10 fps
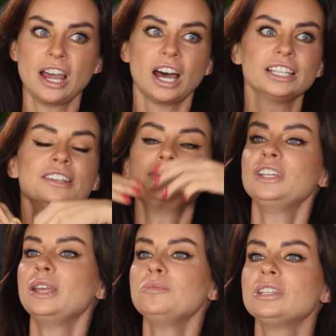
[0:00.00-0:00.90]

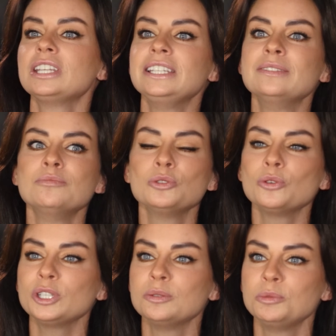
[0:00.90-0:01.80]
одновременно
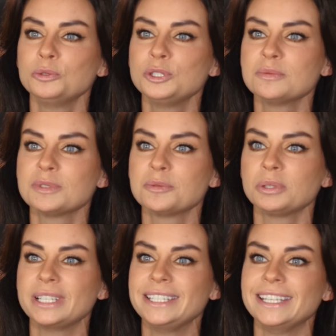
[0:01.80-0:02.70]
многим людям на
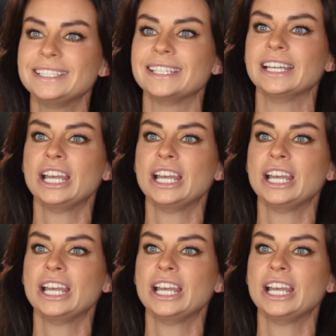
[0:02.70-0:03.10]
планете,